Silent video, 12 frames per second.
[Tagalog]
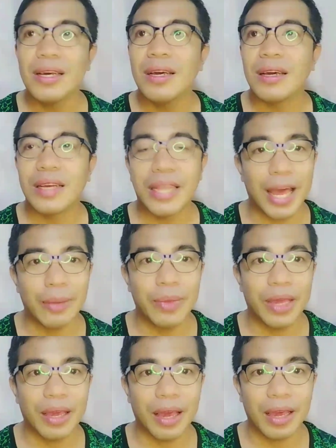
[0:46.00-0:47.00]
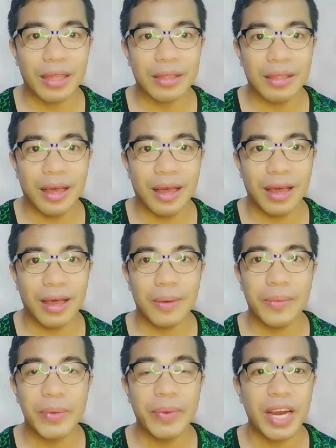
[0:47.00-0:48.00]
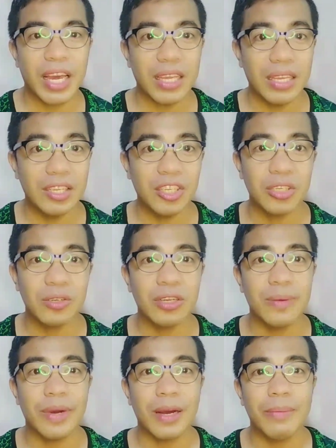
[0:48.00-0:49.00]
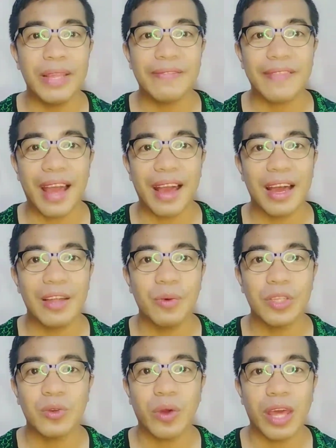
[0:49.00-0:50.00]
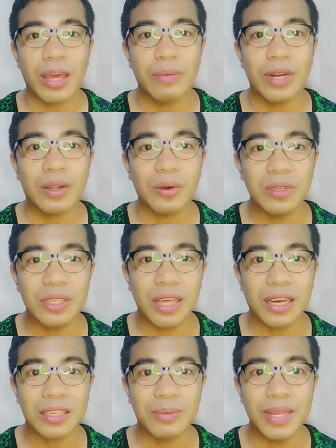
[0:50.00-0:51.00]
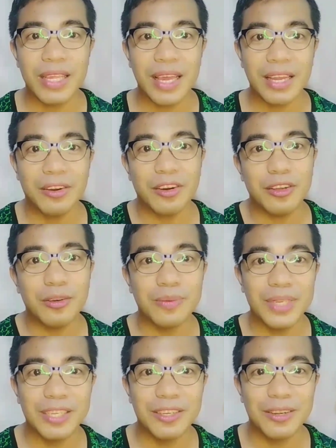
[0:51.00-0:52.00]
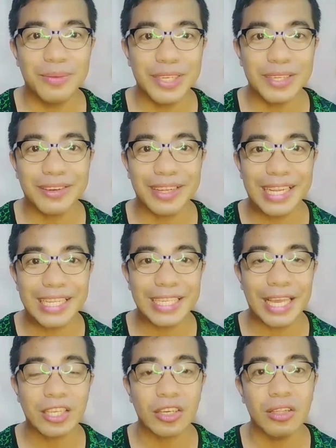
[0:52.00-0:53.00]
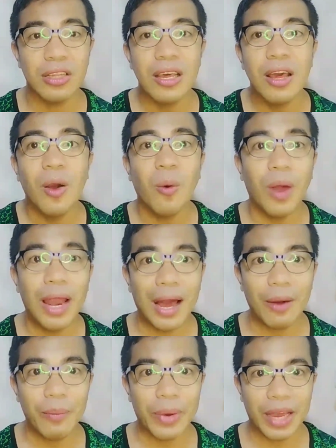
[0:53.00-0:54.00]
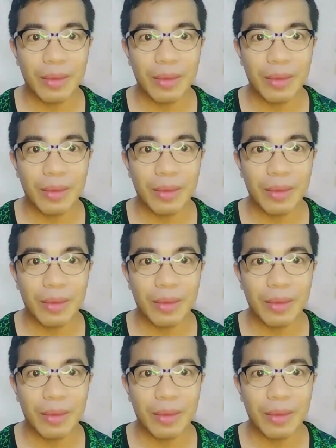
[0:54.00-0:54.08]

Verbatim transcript: Grabe, kahit na may mga issue, na mga bintahan, whatsoever, kung stocks man yan or yung Miss Universe organization, wala akong pake.